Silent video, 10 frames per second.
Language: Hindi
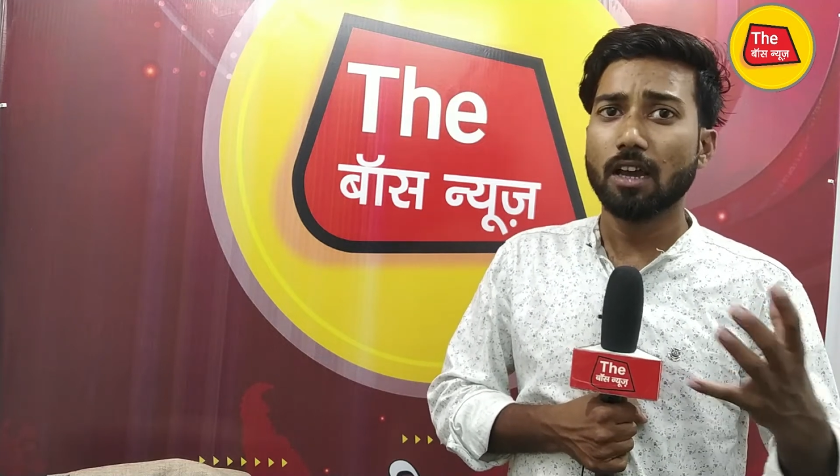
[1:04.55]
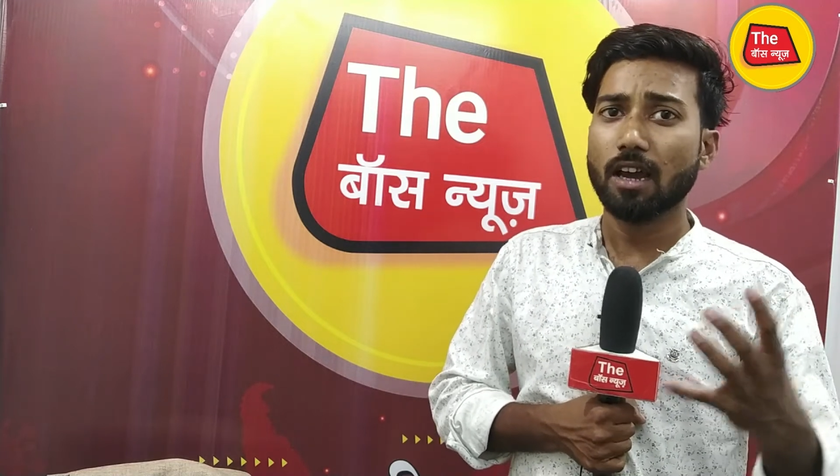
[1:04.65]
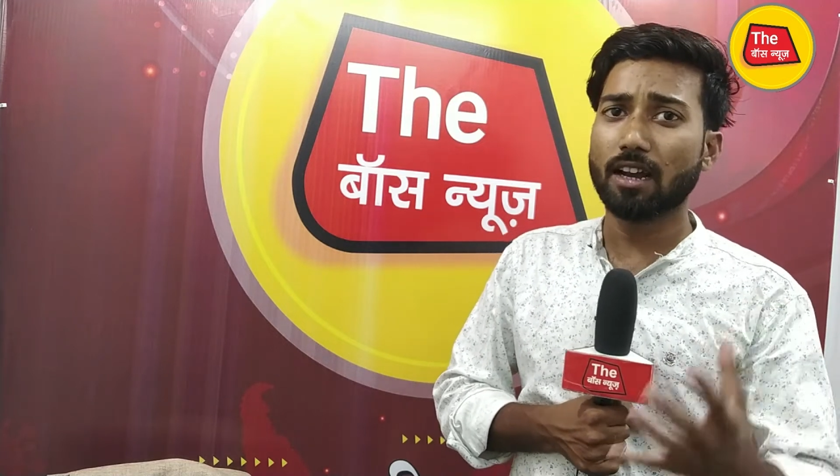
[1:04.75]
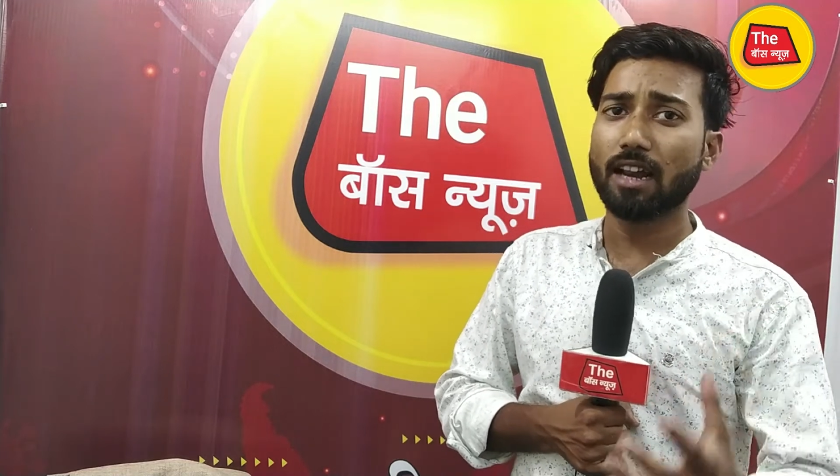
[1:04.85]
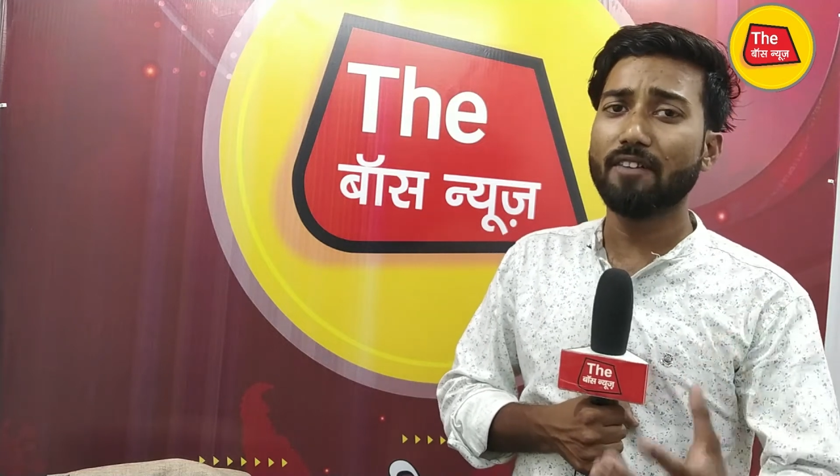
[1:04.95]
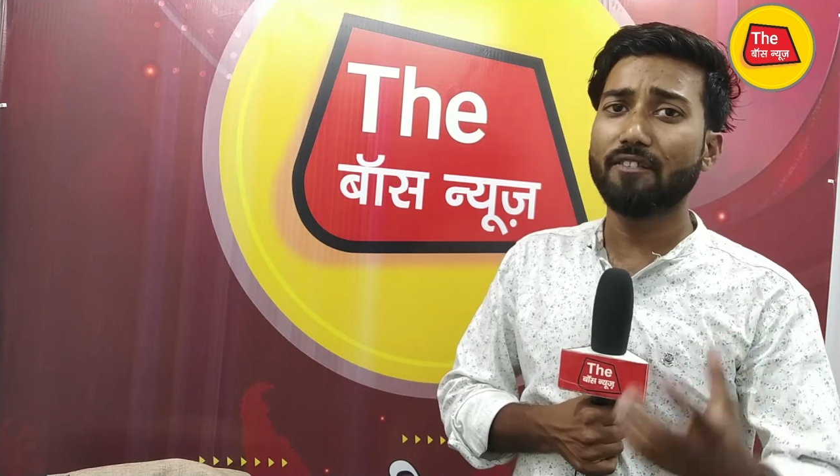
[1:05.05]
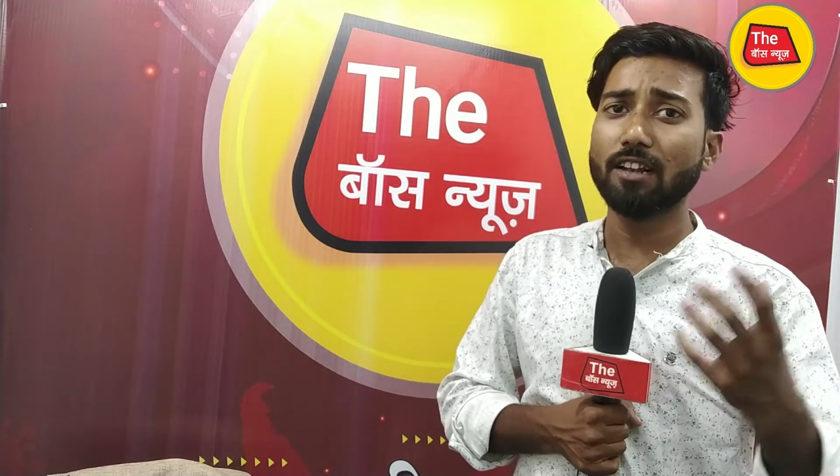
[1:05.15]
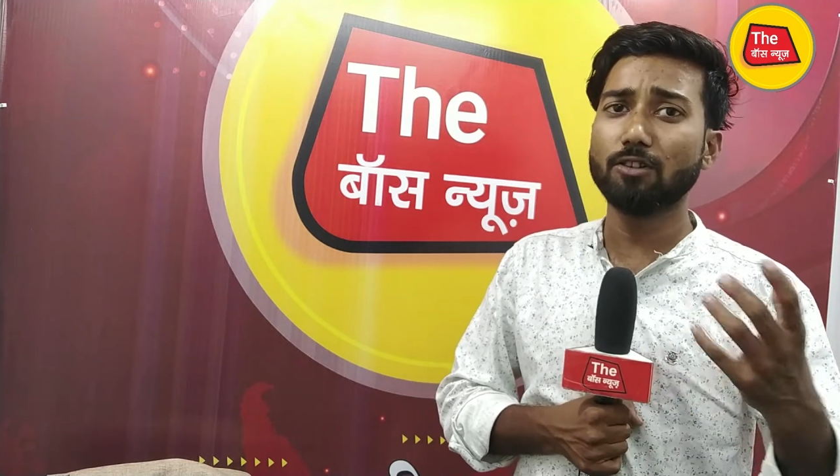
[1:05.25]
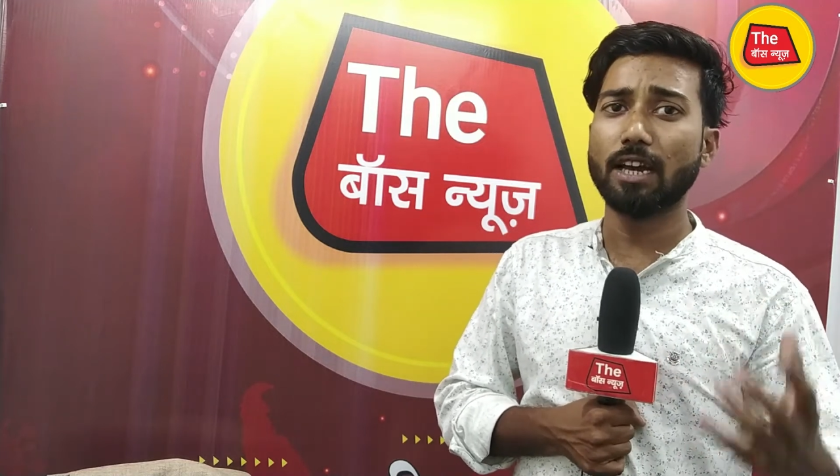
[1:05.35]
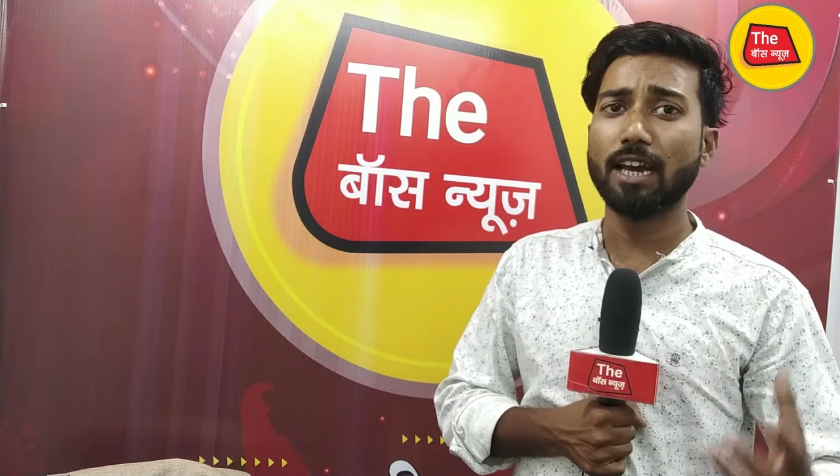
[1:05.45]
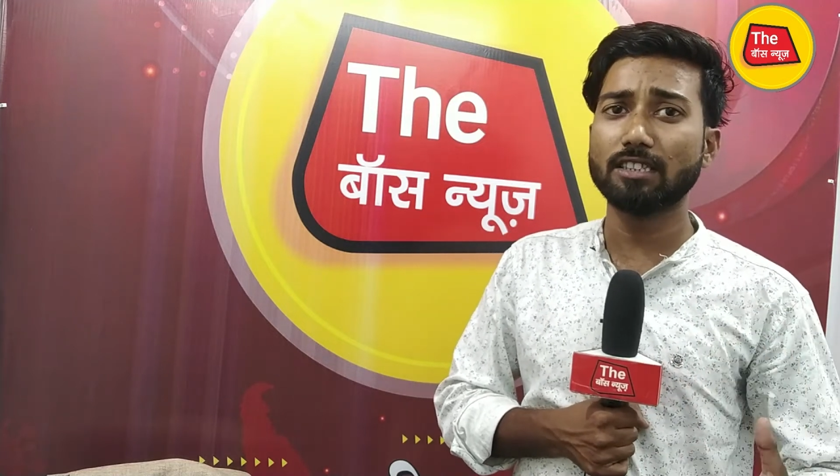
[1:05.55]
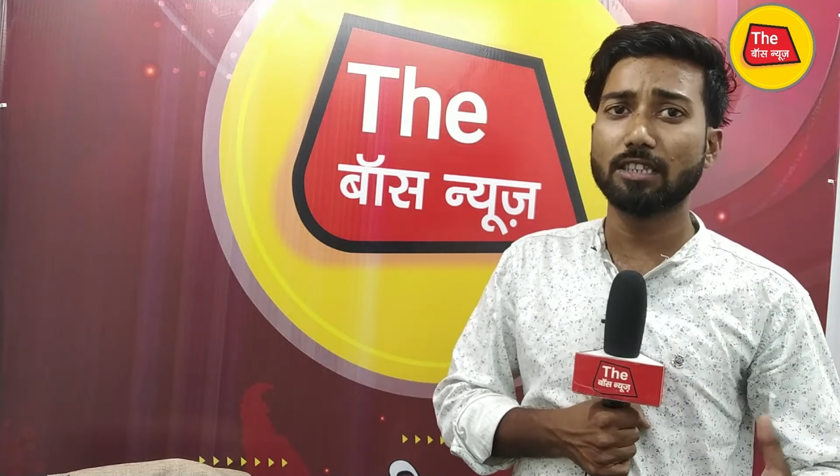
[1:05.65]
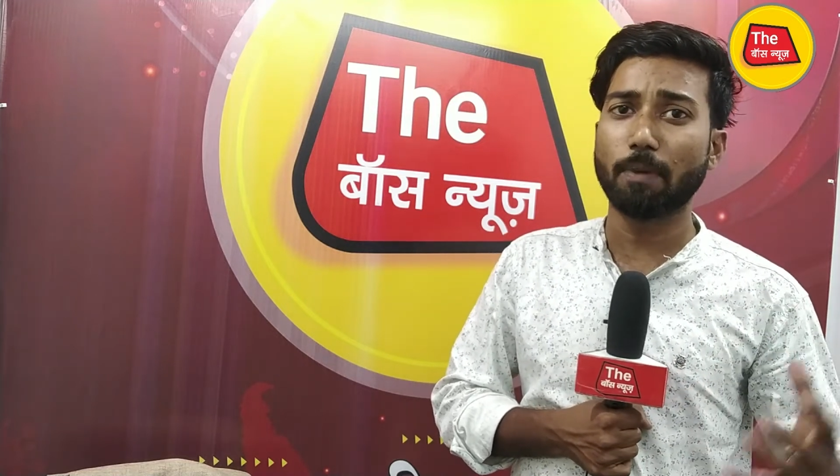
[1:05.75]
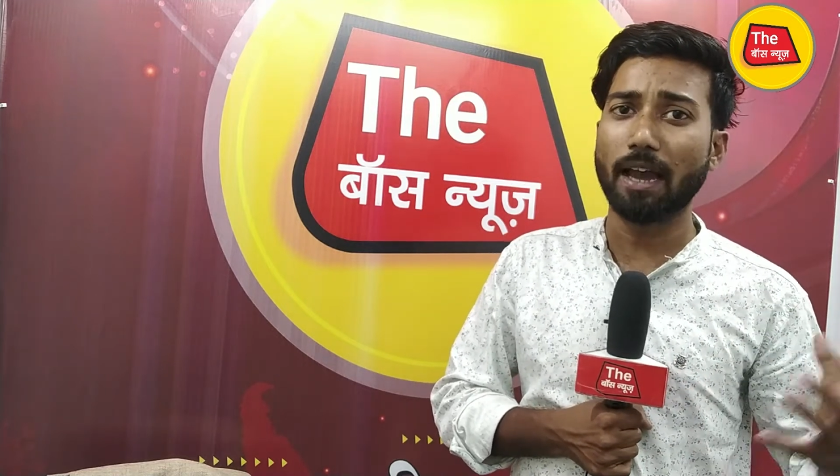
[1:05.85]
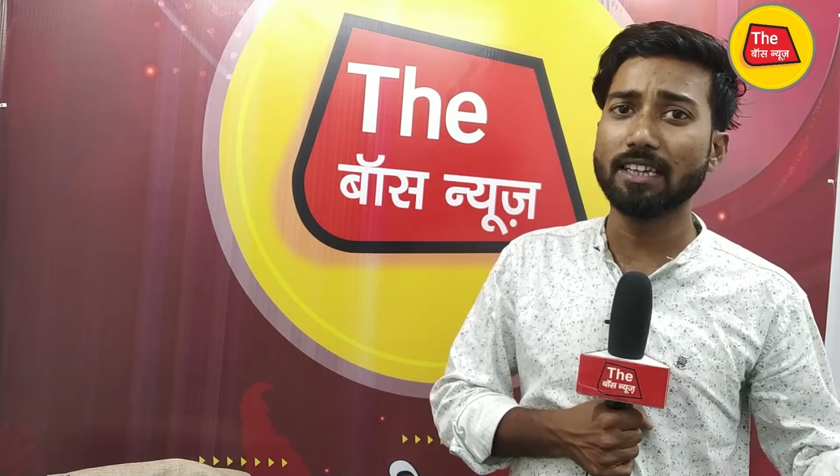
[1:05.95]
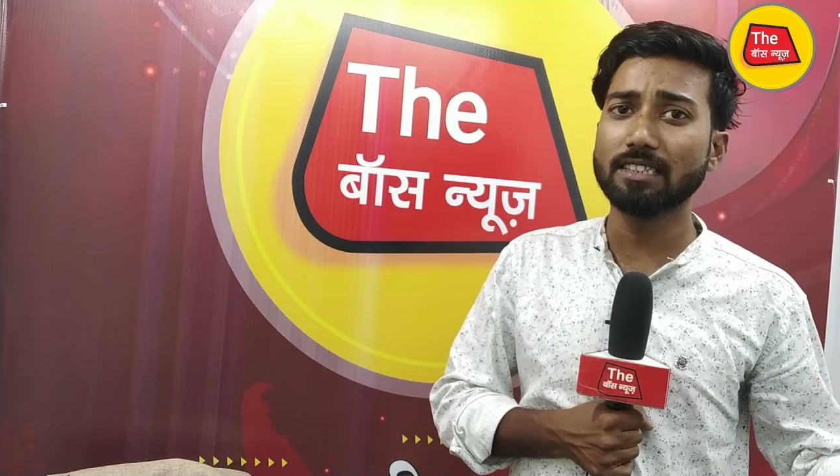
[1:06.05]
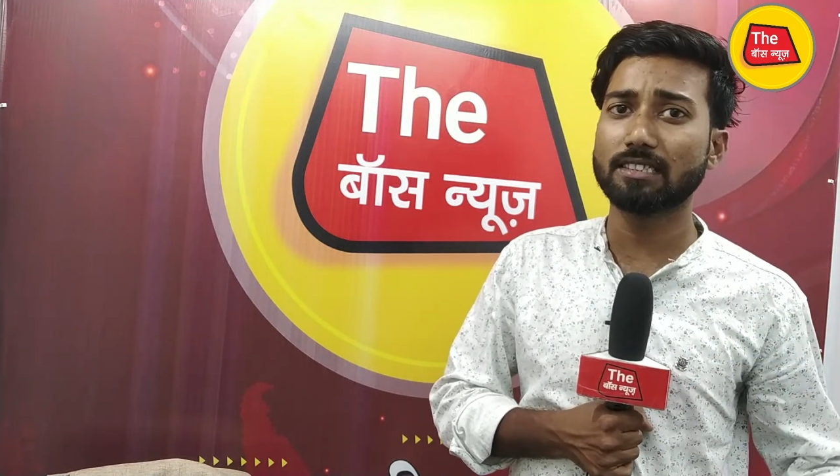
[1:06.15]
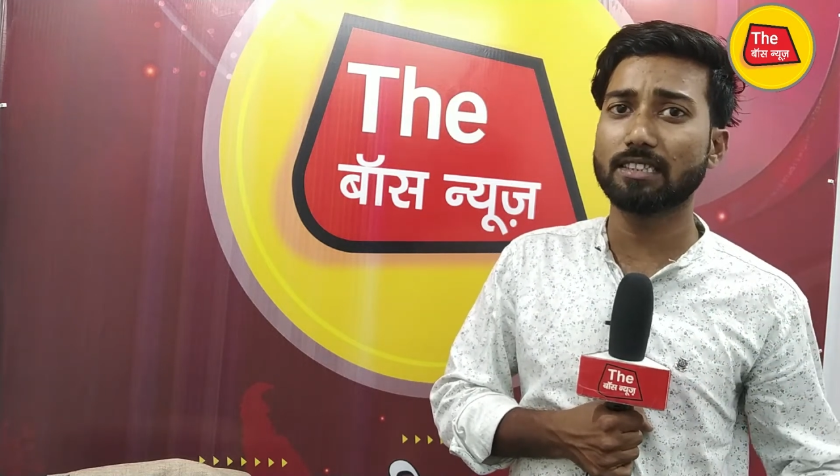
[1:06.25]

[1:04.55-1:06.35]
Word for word: राइफल जो है सिपाही